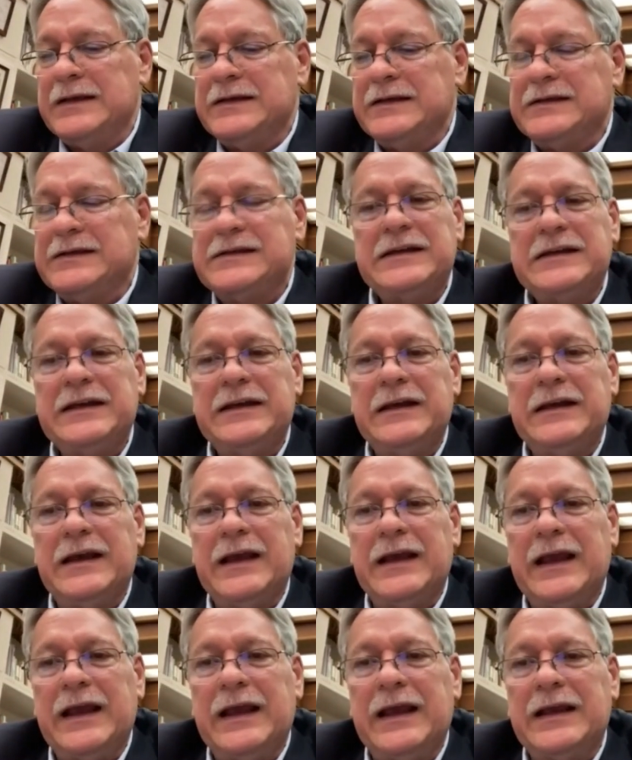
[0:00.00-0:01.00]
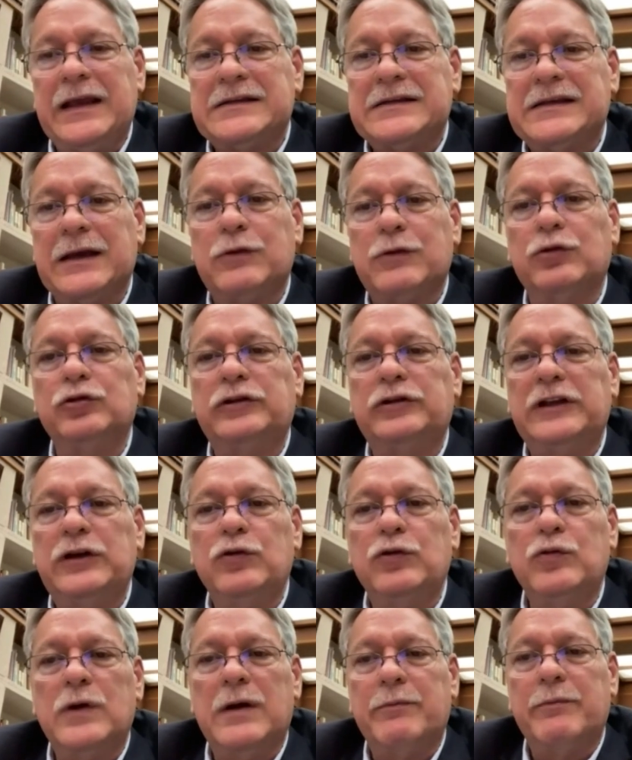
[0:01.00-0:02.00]
si eh, se
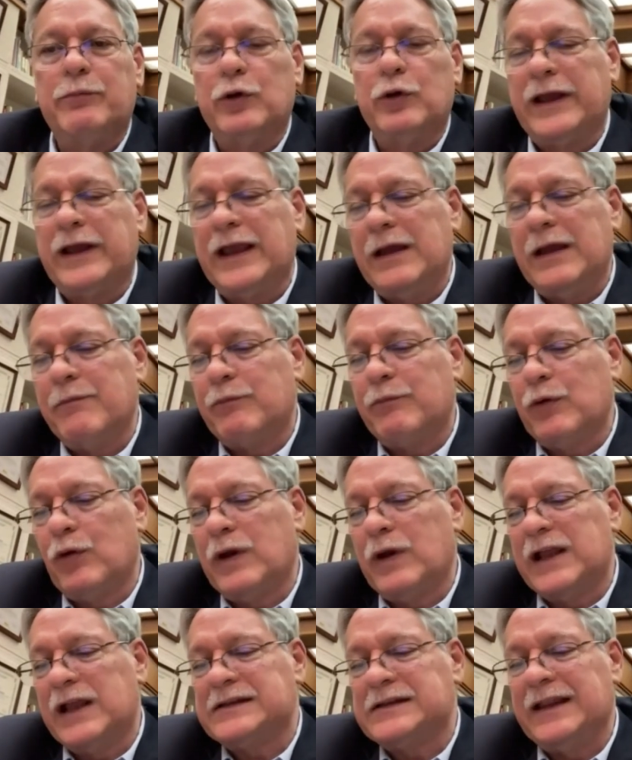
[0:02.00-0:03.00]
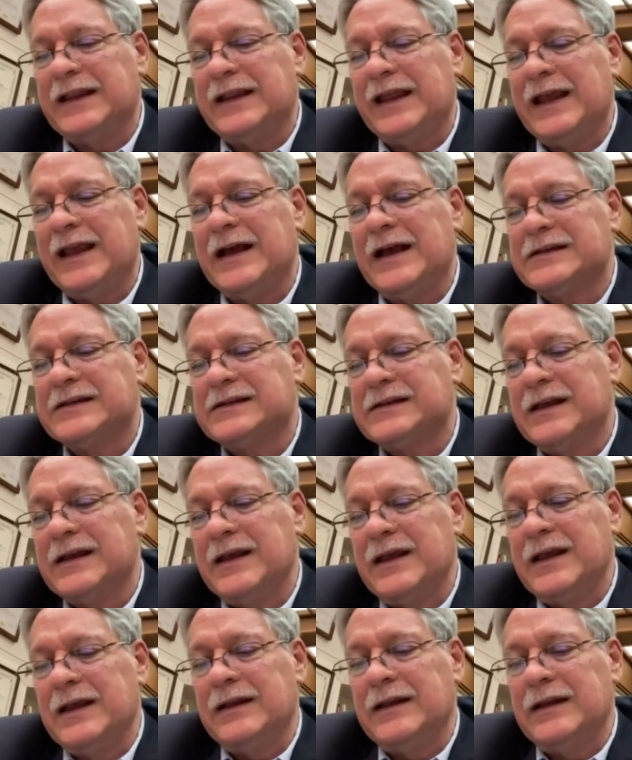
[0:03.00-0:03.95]
continúan, por ejemplo, las ideas